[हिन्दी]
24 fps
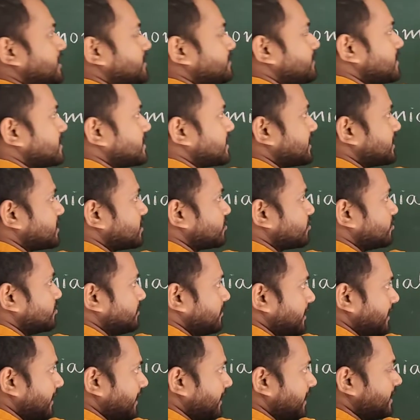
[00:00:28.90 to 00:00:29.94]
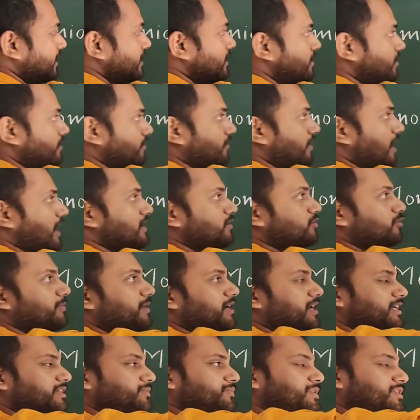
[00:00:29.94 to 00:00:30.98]
एक्सप्रेशन किसको बोलेंगे
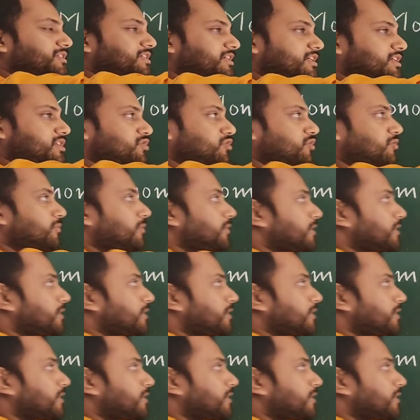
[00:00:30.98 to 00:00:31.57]
ट्राइनोमियल एक्सप्रेशन किसको